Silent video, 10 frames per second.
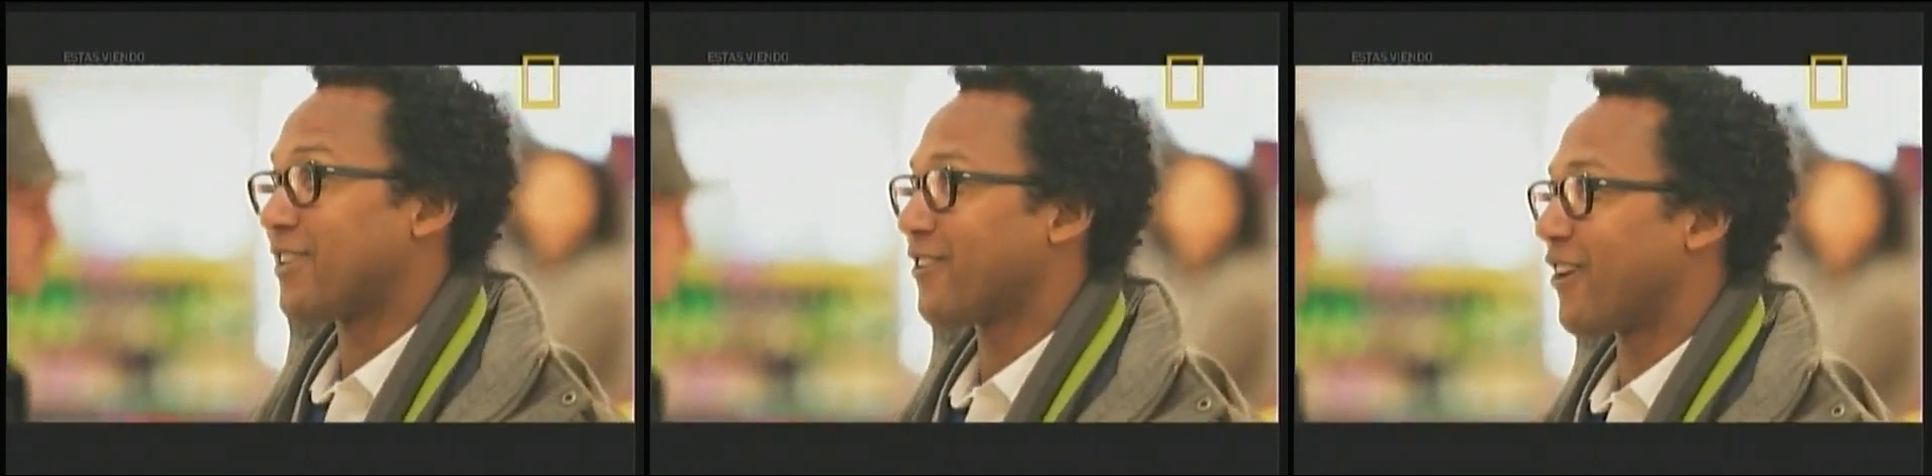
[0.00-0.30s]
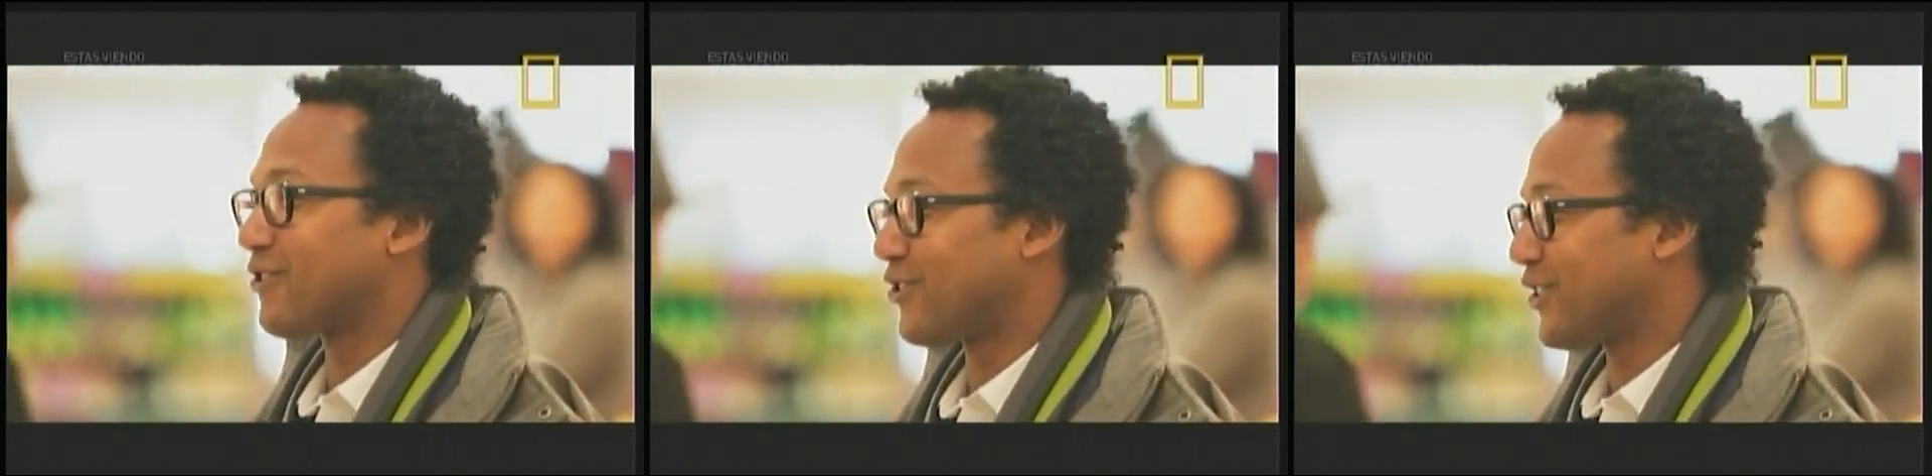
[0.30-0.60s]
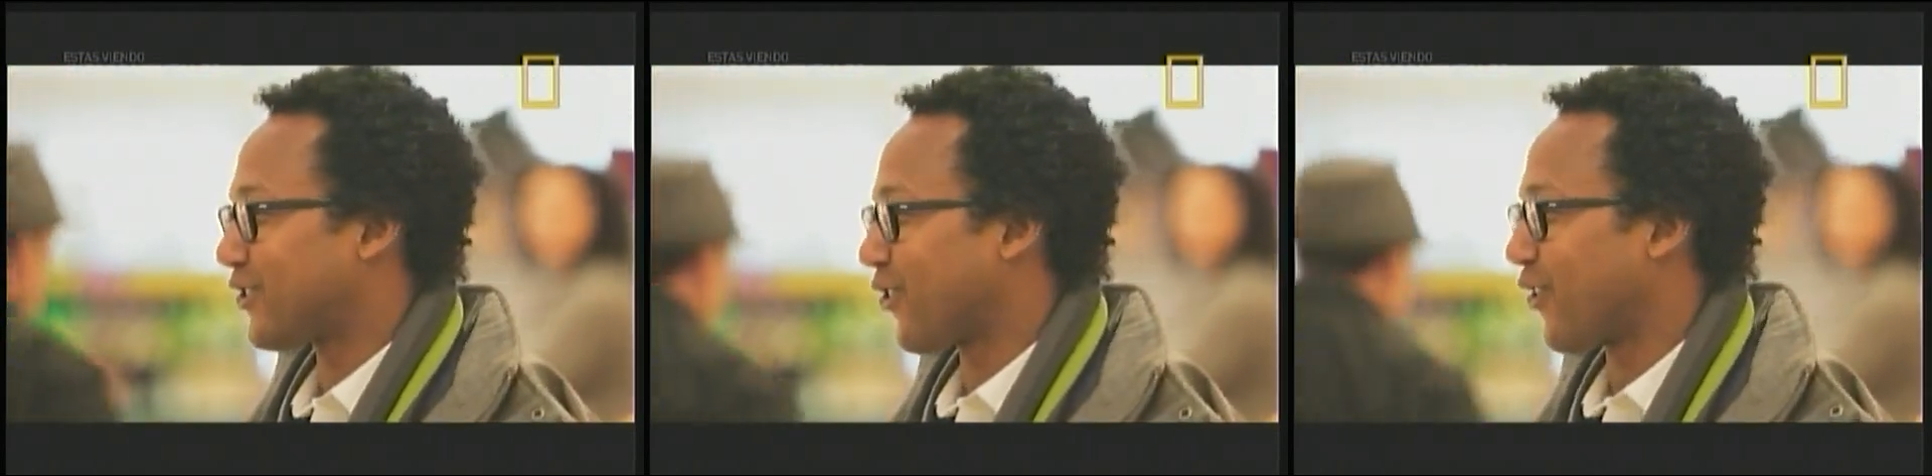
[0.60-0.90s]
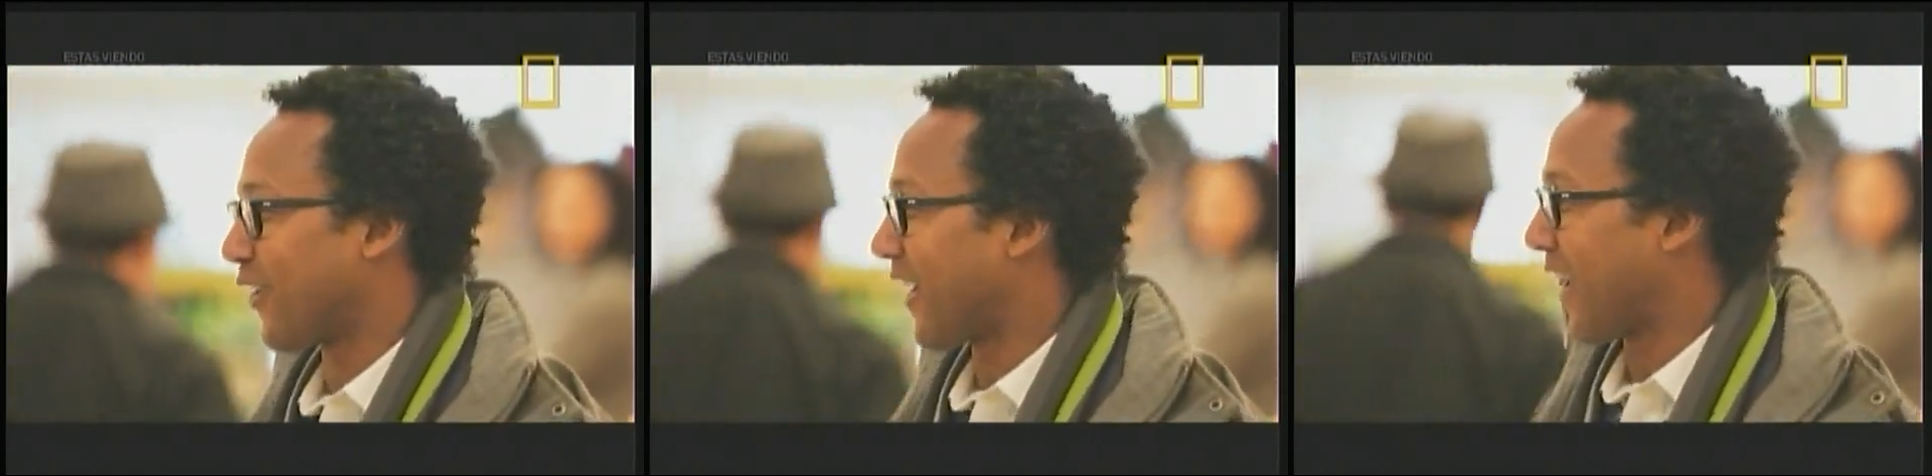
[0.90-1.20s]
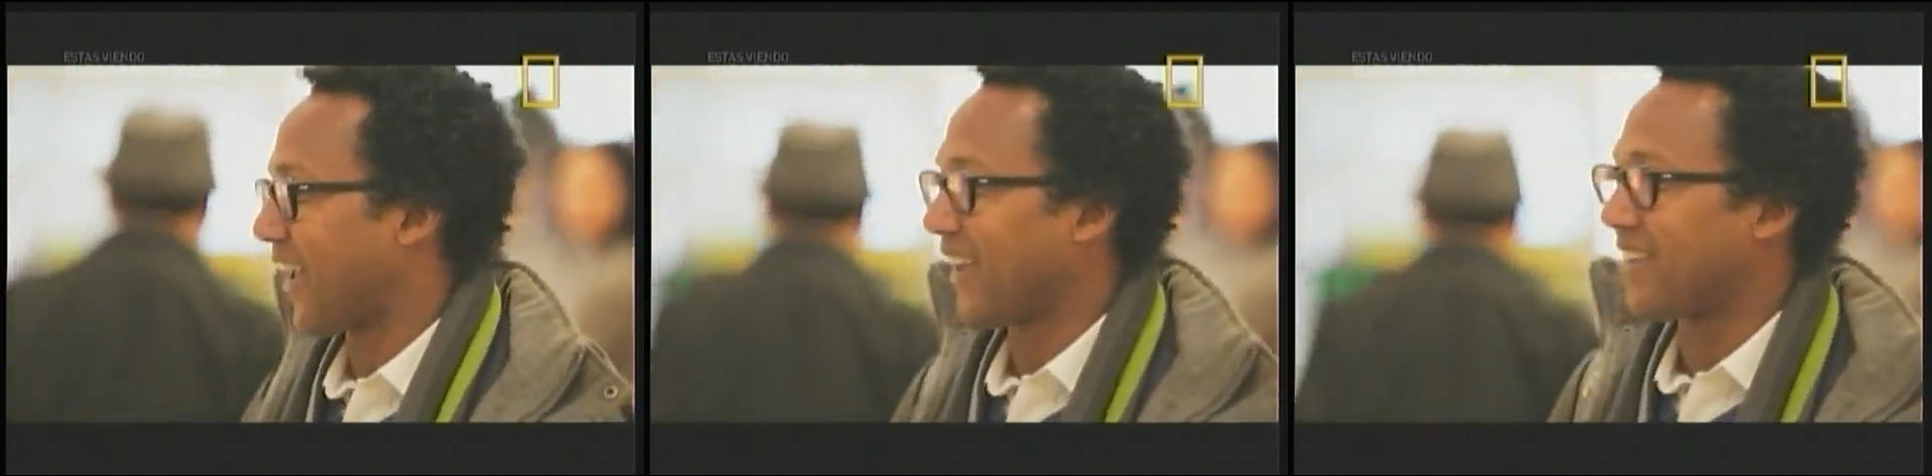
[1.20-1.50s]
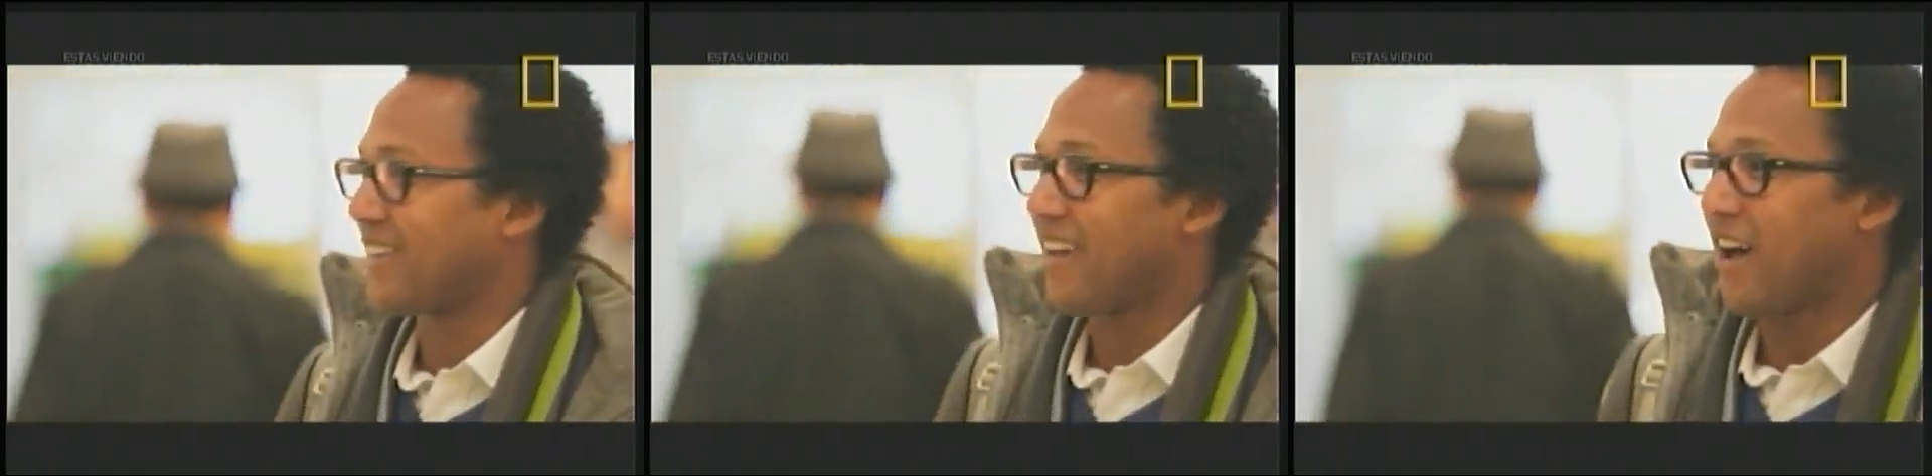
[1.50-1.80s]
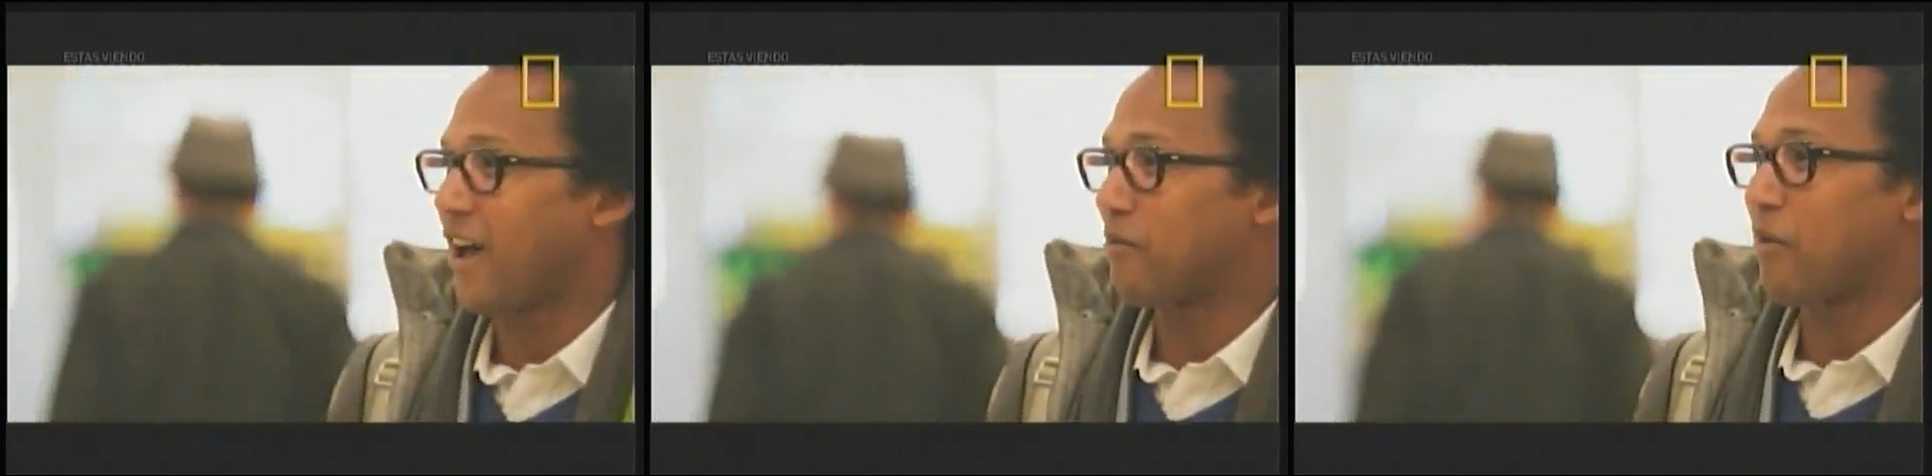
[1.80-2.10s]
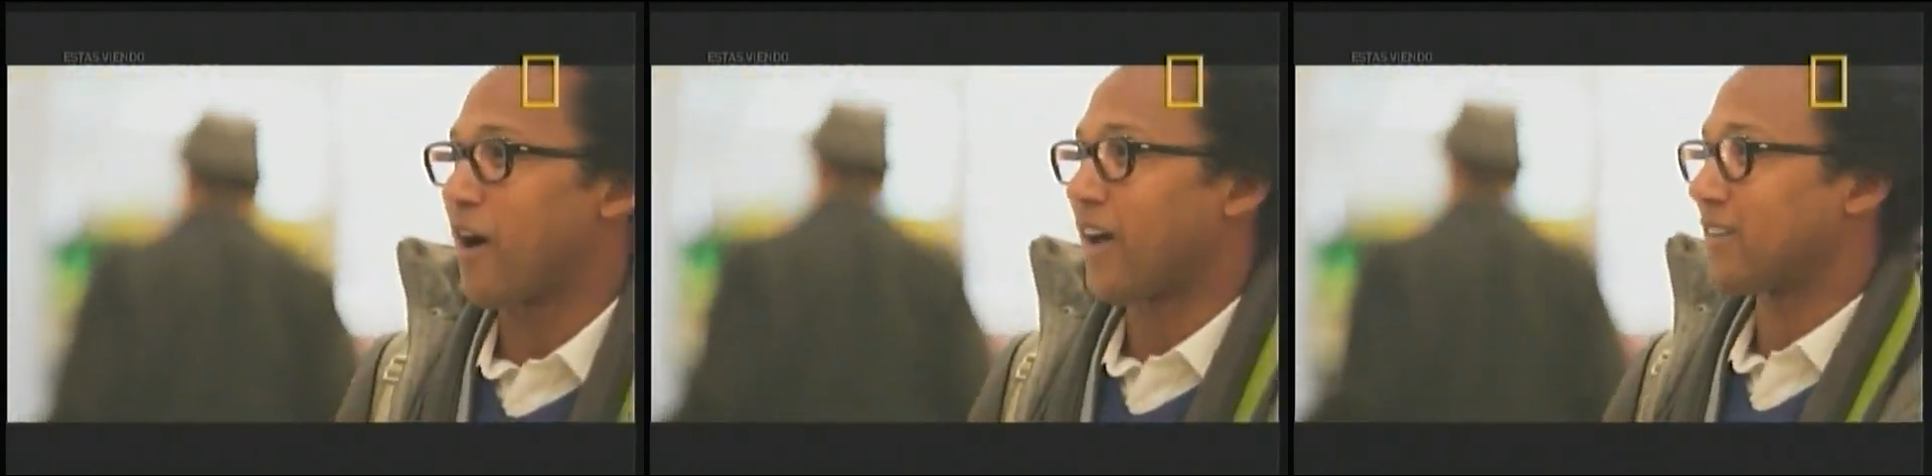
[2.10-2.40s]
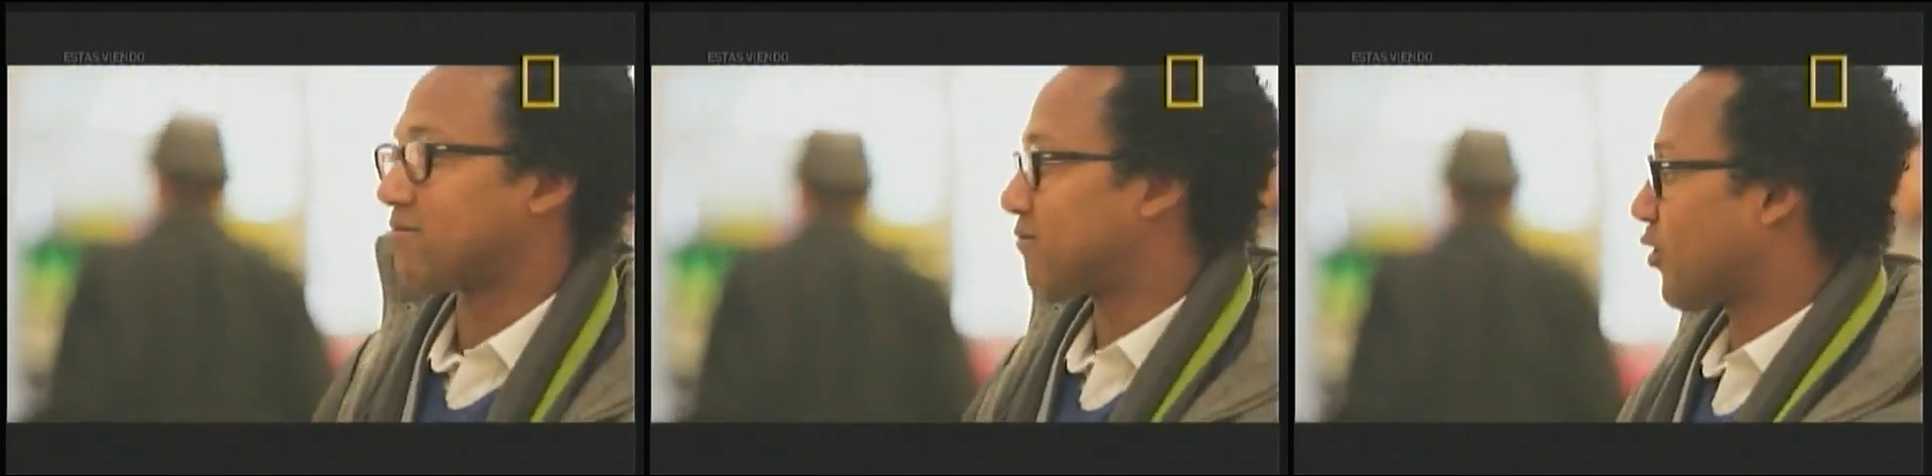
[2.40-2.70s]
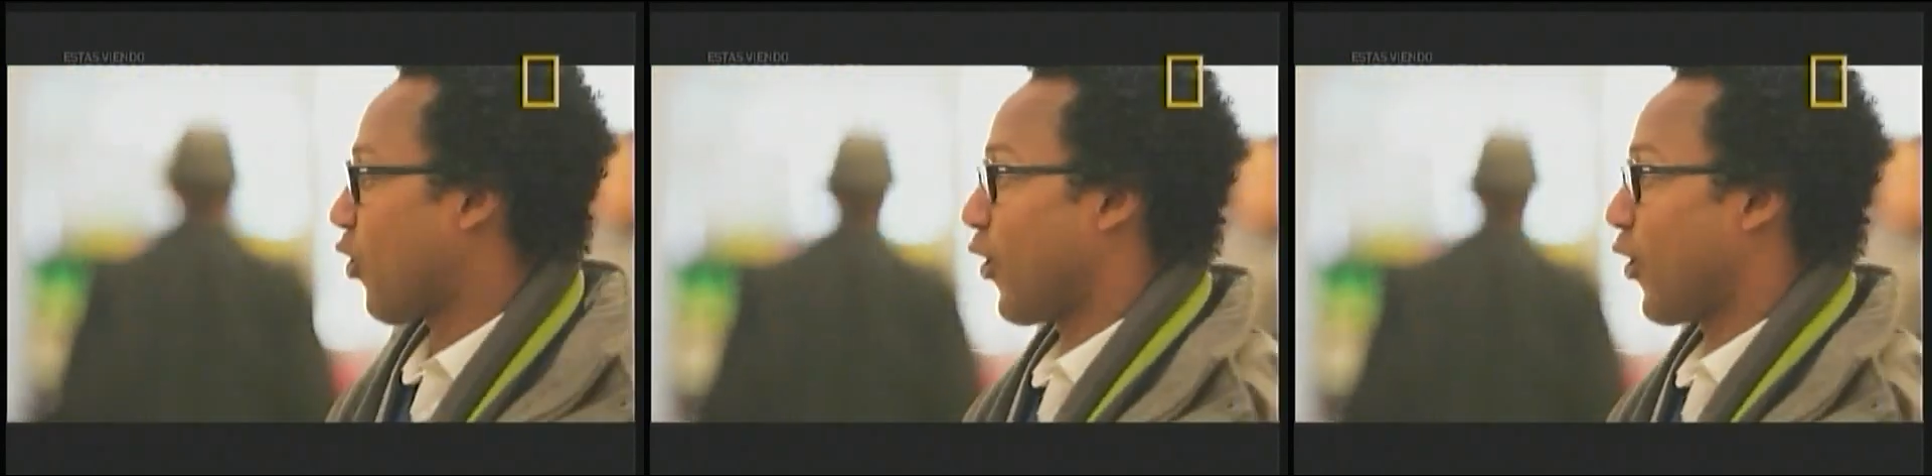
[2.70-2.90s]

Fui a la tienda y compré